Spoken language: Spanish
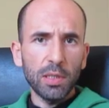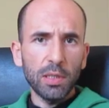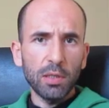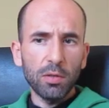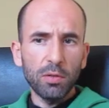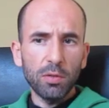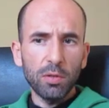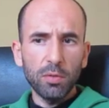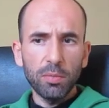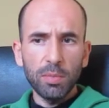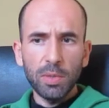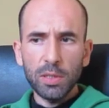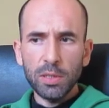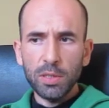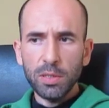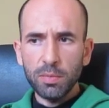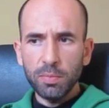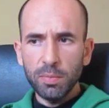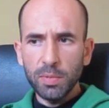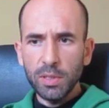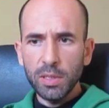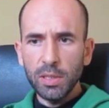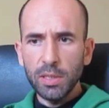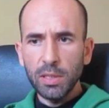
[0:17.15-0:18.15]
tengo más
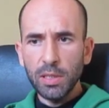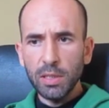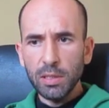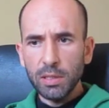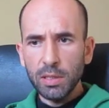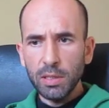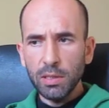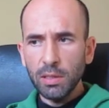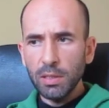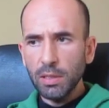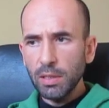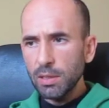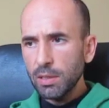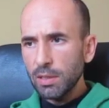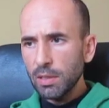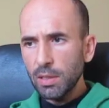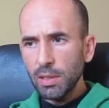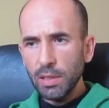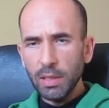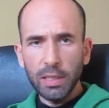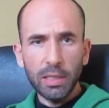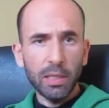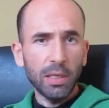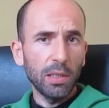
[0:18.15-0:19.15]
visitas en
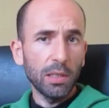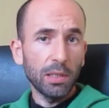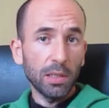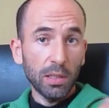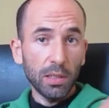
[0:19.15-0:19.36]
este canal